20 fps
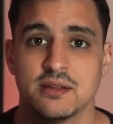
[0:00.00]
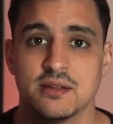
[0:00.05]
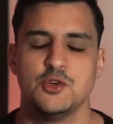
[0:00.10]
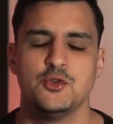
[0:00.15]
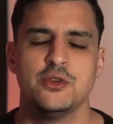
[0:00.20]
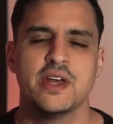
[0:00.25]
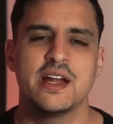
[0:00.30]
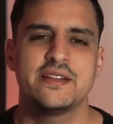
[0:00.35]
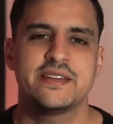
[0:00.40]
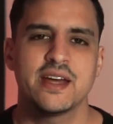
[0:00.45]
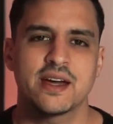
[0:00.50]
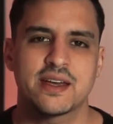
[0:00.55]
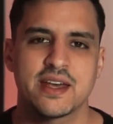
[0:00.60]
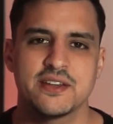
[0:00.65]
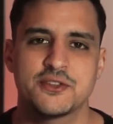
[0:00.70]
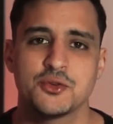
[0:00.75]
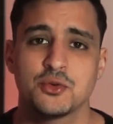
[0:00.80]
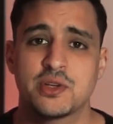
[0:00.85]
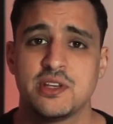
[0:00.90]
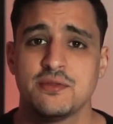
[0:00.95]
Une
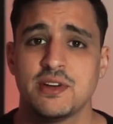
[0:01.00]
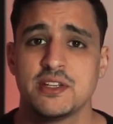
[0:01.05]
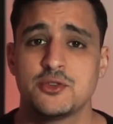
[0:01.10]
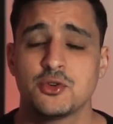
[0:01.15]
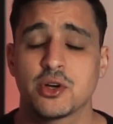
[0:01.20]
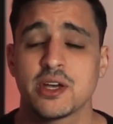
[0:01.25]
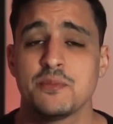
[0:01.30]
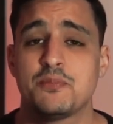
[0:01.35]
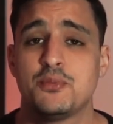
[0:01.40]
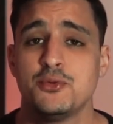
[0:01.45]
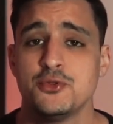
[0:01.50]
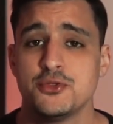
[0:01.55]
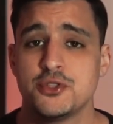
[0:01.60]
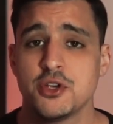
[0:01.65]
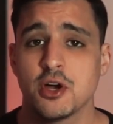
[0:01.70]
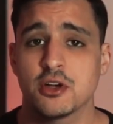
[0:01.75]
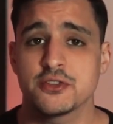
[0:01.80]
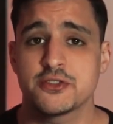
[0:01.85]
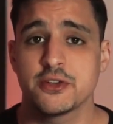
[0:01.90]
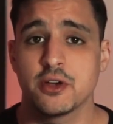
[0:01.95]
altercation qui va durer
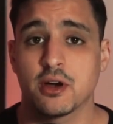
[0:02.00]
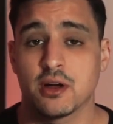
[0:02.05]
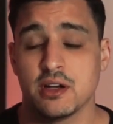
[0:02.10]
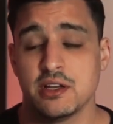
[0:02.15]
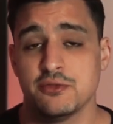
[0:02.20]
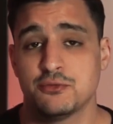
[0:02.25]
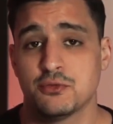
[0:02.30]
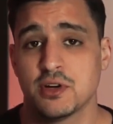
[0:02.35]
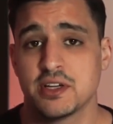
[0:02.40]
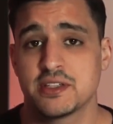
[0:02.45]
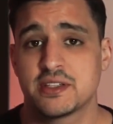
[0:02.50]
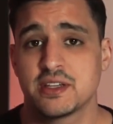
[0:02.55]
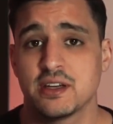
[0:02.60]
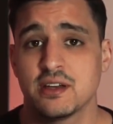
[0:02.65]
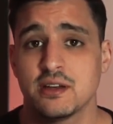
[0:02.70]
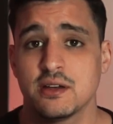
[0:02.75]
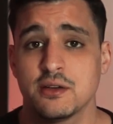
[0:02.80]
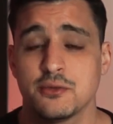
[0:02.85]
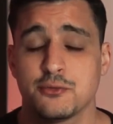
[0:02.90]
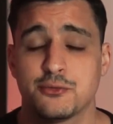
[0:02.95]
plusieurs heures. Les voisins
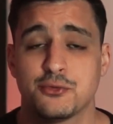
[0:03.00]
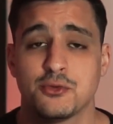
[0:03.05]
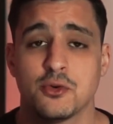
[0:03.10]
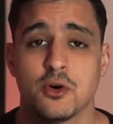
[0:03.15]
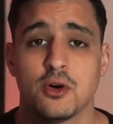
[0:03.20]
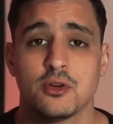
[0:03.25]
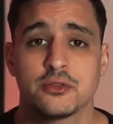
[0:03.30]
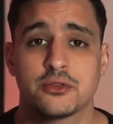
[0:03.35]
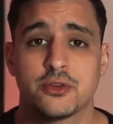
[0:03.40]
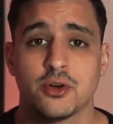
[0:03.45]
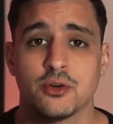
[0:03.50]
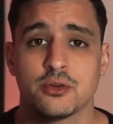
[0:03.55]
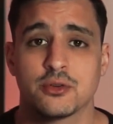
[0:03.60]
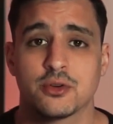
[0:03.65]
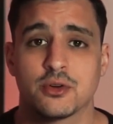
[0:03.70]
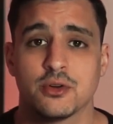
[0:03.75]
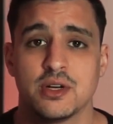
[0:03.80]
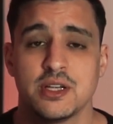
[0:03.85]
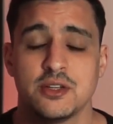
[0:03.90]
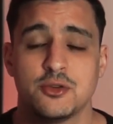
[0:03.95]
vont
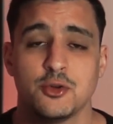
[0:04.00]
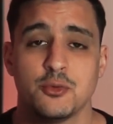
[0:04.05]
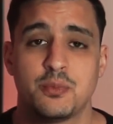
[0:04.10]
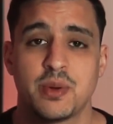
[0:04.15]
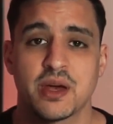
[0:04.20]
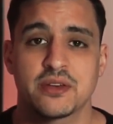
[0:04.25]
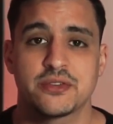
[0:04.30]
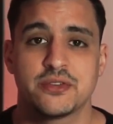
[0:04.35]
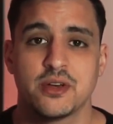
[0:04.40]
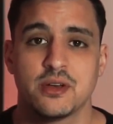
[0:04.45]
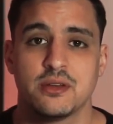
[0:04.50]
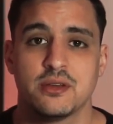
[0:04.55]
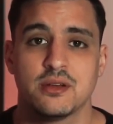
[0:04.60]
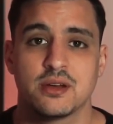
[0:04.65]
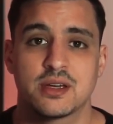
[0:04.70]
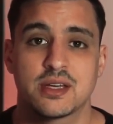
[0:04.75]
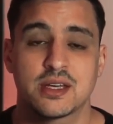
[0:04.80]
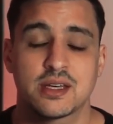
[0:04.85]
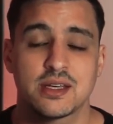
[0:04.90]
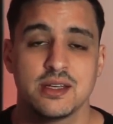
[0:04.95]
entendre les deux personnes
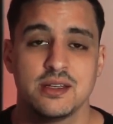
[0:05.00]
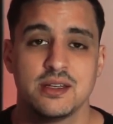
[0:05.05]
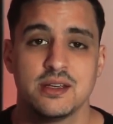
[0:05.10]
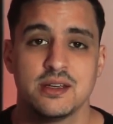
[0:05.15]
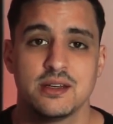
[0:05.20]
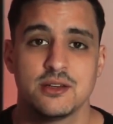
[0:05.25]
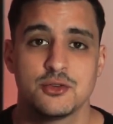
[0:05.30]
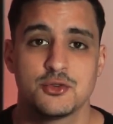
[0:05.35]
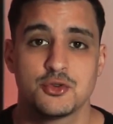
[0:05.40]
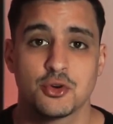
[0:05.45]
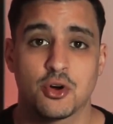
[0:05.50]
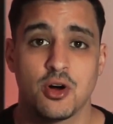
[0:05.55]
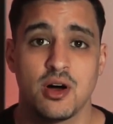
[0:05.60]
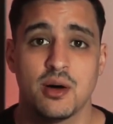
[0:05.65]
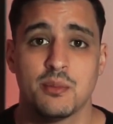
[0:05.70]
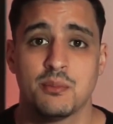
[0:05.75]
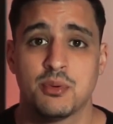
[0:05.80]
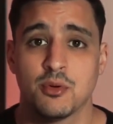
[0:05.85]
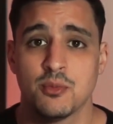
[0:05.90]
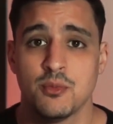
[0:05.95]
crier durant un
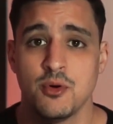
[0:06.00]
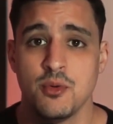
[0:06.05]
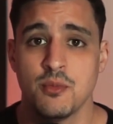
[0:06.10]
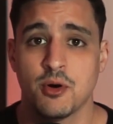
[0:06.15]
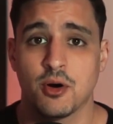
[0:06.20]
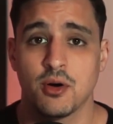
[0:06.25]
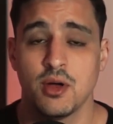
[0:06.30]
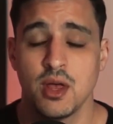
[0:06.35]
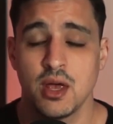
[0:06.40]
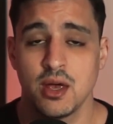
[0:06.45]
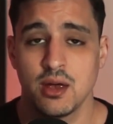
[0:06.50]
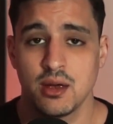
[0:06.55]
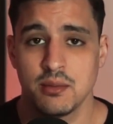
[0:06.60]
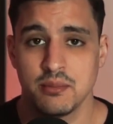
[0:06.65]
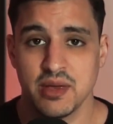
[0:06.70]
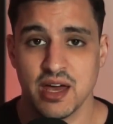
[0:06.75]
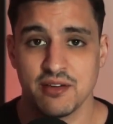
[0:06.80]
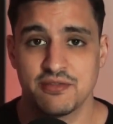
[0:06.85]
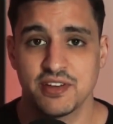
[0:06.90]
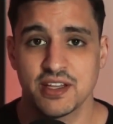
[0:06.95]
bon moment. Et
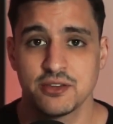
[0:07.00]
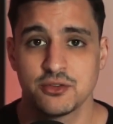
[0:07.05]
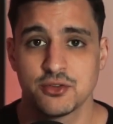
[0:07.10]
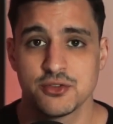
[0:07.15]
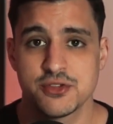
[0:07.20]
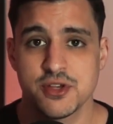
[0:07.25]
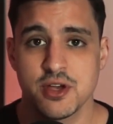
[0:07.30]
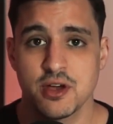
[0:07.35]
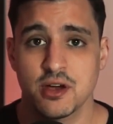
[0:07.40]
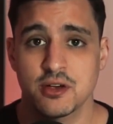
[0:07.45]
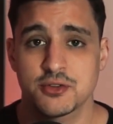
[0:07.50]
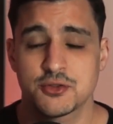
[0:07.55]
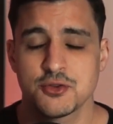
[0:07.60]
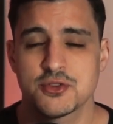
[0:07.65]
à 22h, ce